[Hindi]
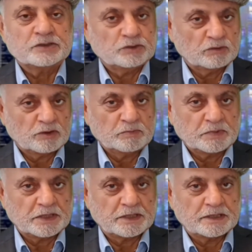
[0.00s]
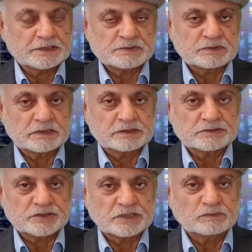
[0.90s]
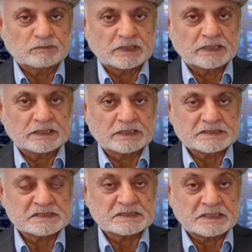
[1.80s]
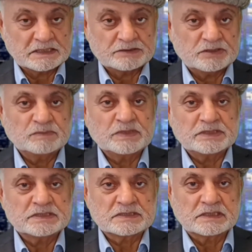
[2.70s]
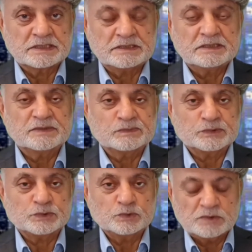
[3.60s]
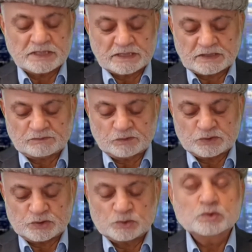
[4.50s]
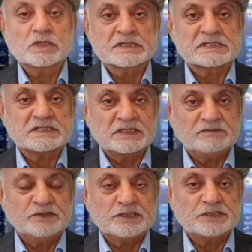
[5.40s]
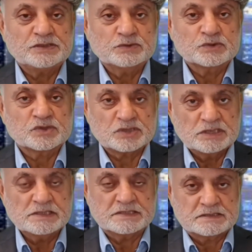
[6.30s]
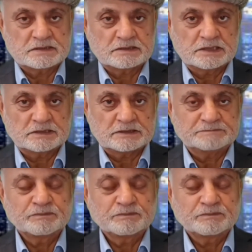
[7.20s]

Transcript: यूरोप के इस वक्त चंद ममालिक ऐसे हैं जिनमें ये सलाहियत मौजूद है कि वो यूएस नेवी की जो सील्स यानी